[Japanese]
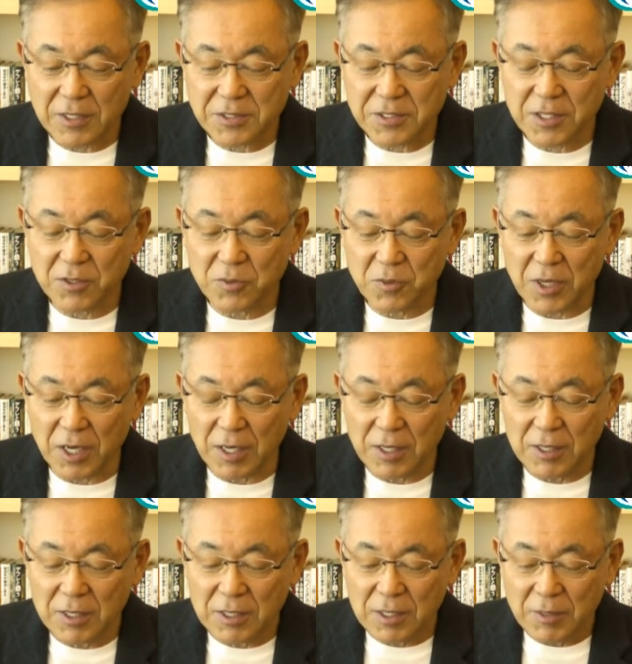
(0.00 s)
い線は
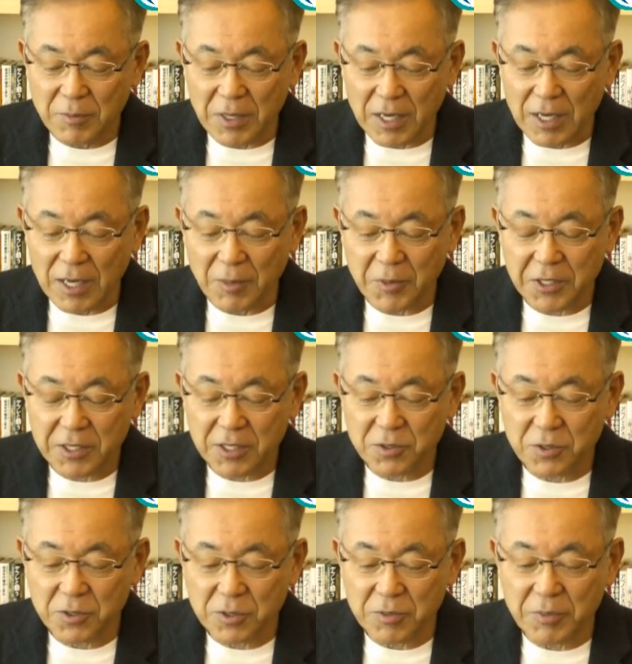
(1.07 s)
アメリカ
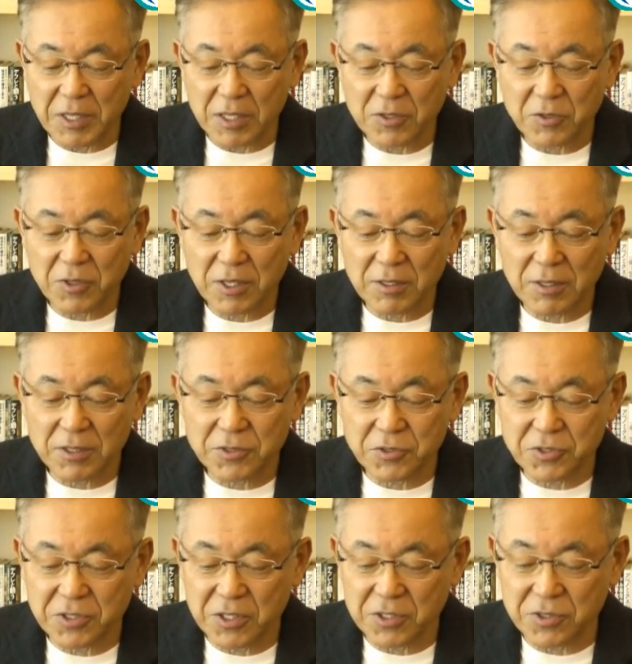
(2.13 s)
の
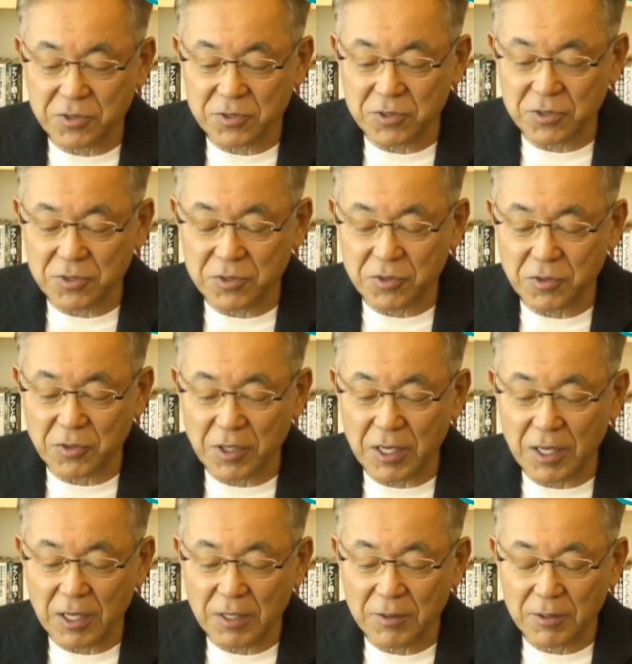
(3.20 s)
トラックアソシエーションというところ
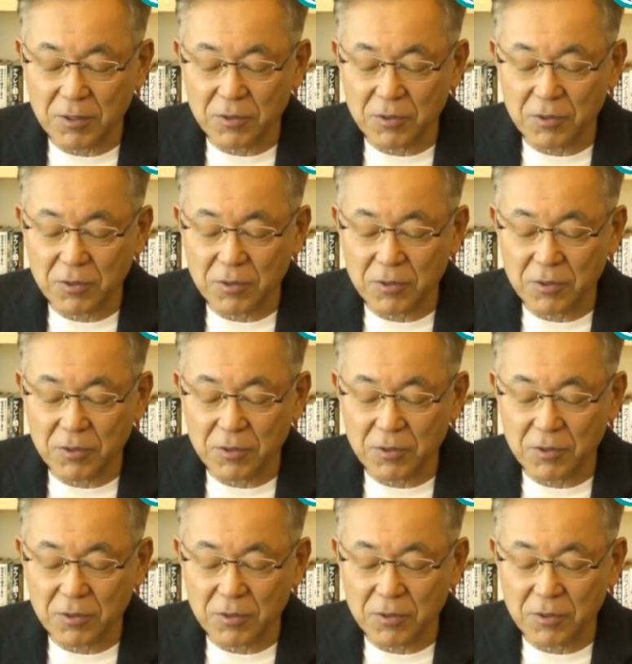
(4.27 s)
が